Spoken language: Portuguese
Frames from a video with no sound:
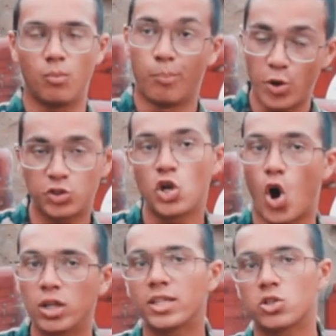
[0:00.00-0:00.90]
um posto de
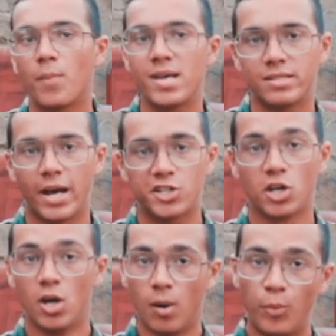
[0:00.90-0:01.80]
rotas comerciais
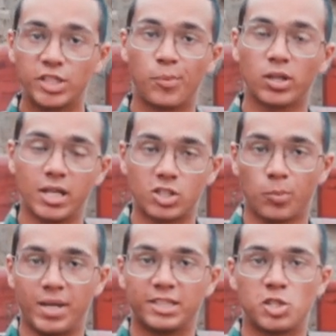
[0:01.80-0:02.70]
muito importante
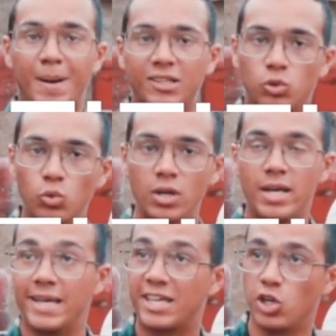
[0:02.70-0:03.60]
no planeta de Batu
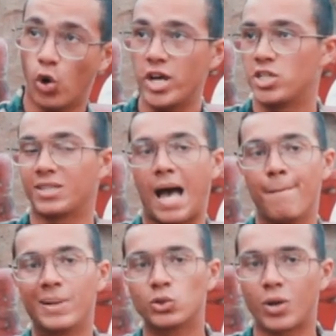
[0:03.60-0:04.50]
e que hoje está
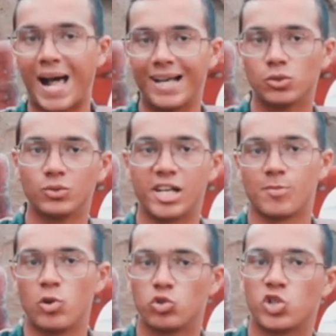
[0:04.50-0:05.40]
abandonado
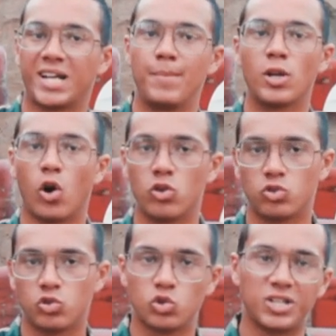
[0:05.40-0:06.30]
nas mãos dos
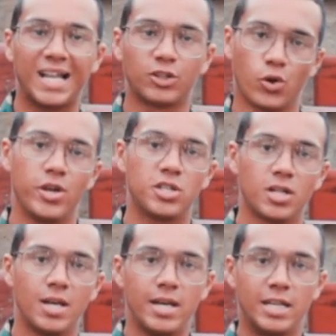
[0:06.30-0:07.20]
criminosos, dos
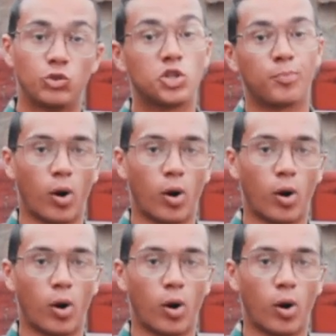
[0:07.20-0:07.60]
ladrões e dos